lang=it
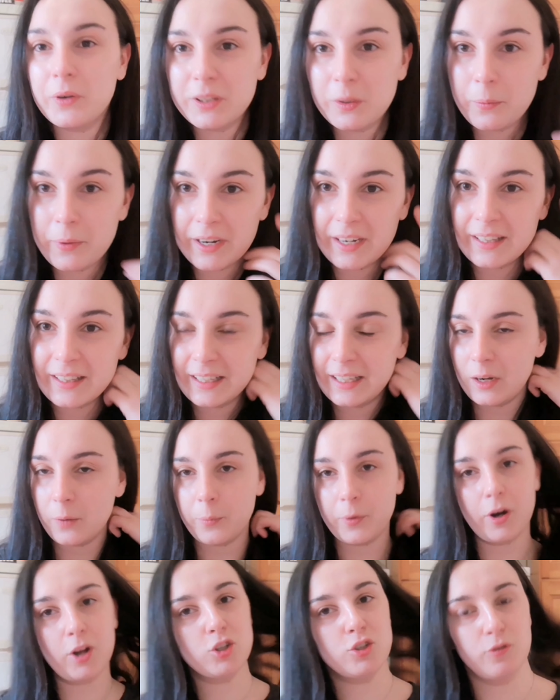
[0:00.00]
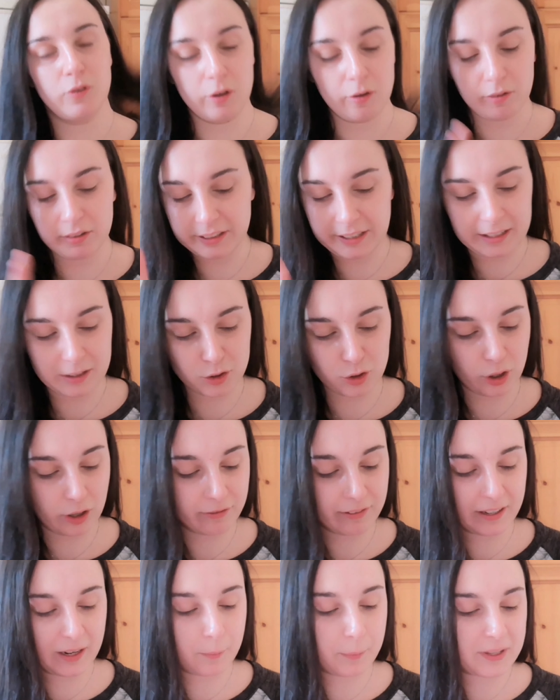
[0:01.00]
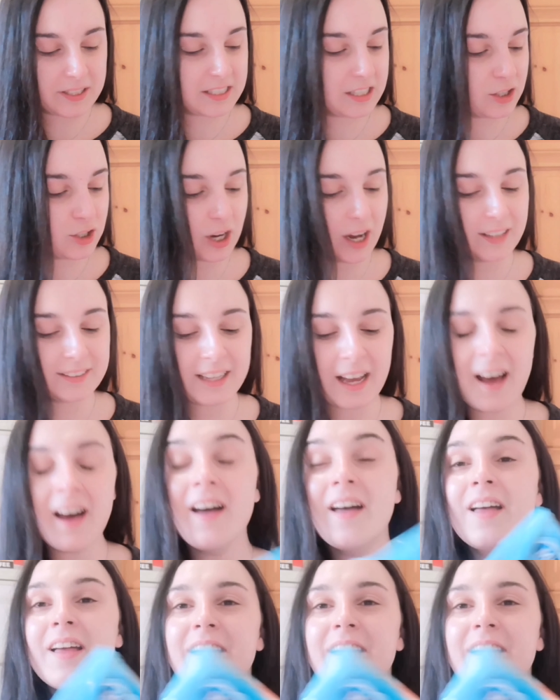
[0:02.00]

un po' di merendine però oggi volevo andare solo a fare la passeggiata